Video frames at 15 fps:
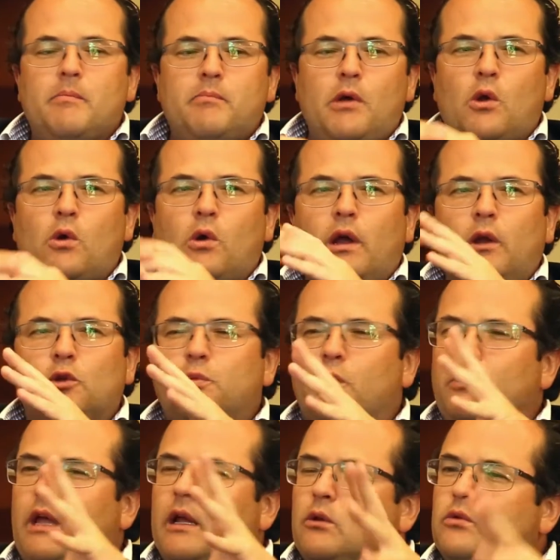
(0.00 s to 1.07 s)
Pero en los
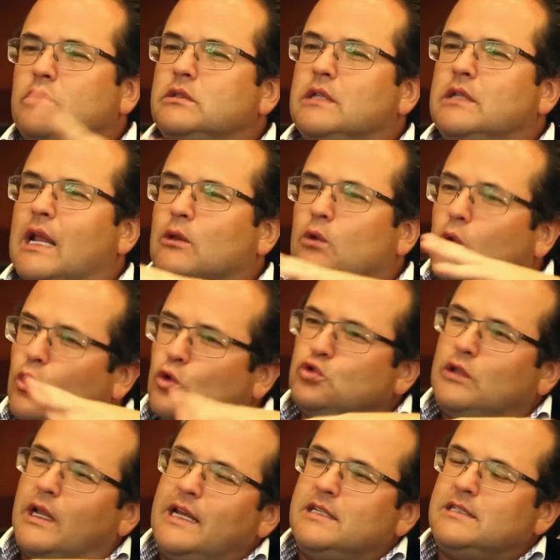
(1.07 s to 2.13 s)
proyectos estrato 2,
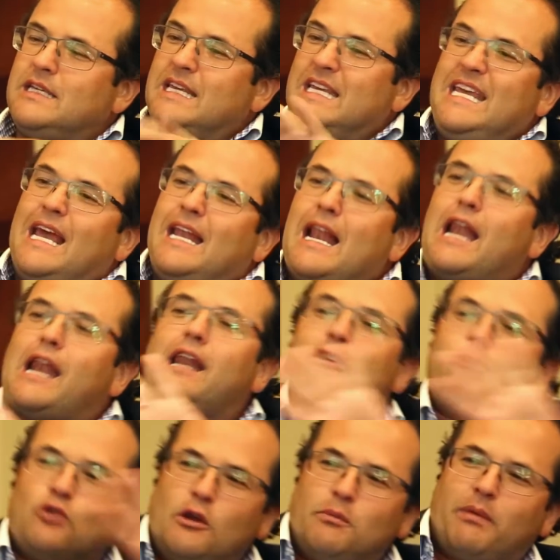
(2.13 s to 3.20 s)
3 y en el
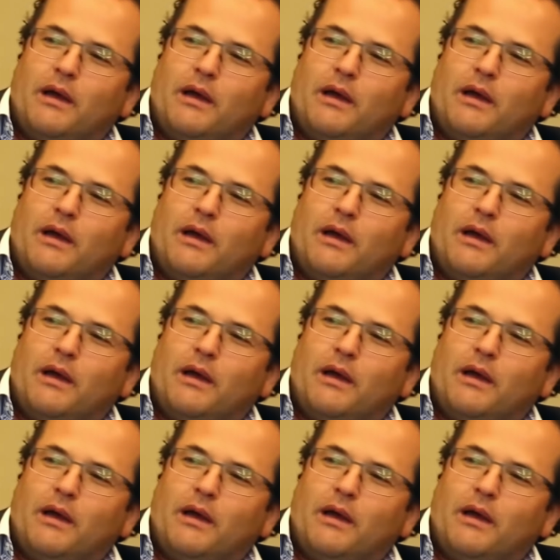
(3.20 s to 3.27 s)
resto del